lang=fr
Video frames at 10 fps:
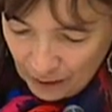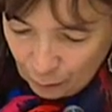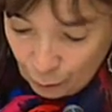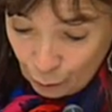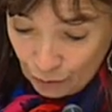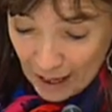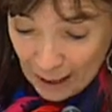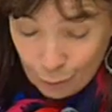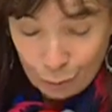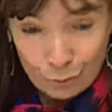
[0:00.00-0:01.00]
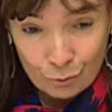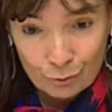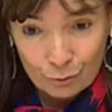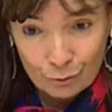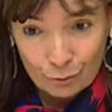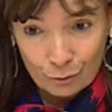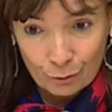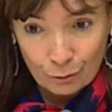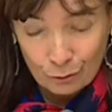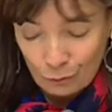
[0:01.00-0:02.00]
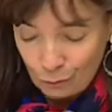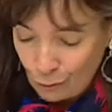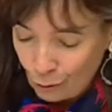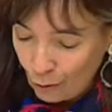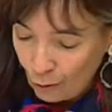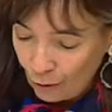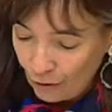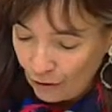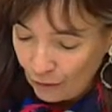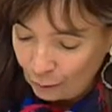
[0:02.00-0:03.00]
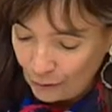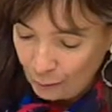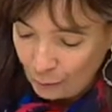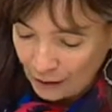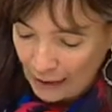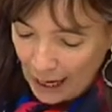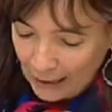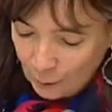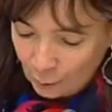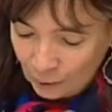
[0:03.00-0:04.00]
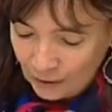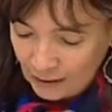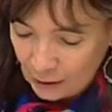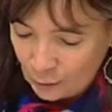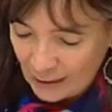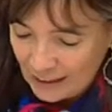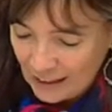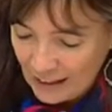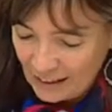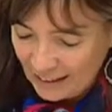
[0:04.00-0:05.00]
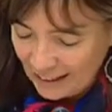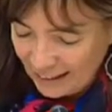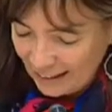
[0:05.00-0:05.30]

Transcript: Donc Airbus, euh, fleuron euh, de l'industrie aéronautique spatiale